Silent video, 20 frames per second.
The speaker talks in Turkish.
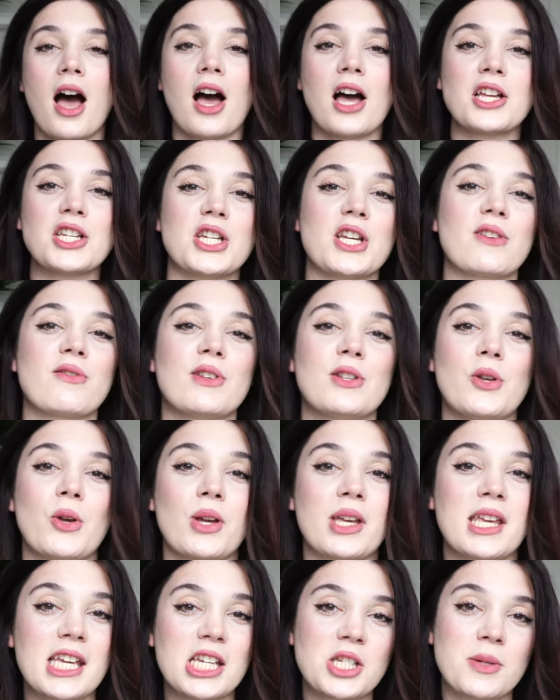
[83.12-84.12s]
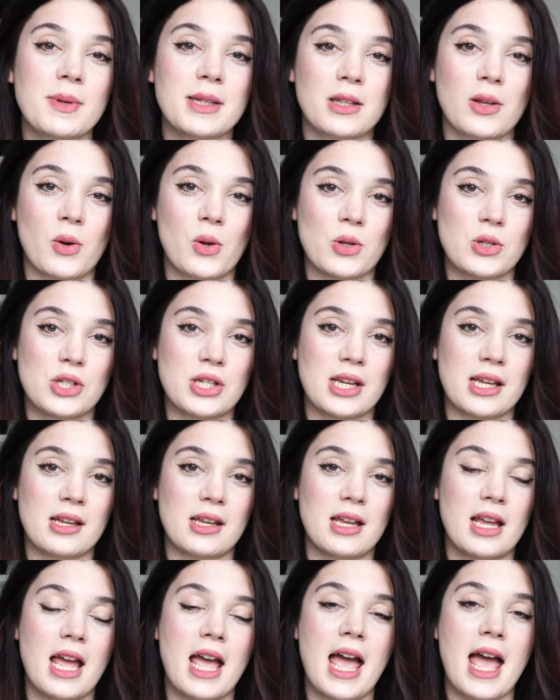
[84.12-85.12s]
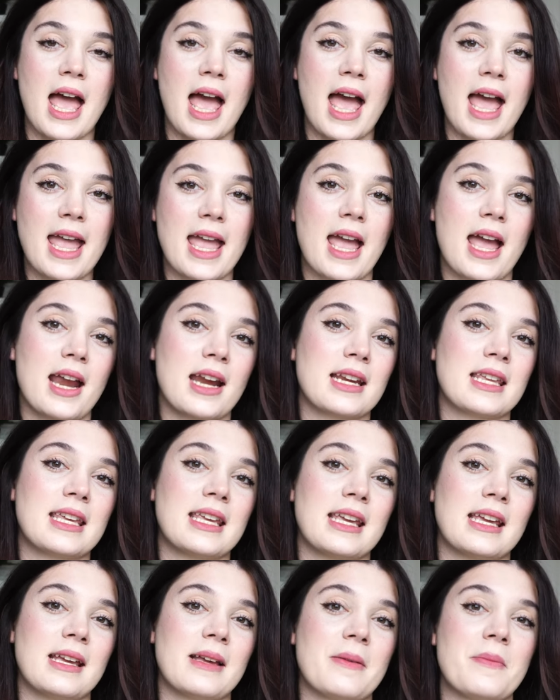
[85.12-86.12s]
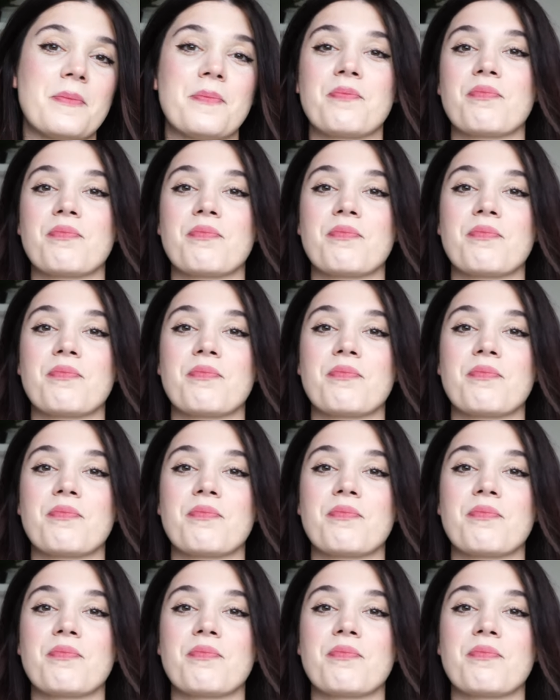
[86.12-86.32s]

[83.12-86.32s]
Ancak videoya geçmeden önce eğer ki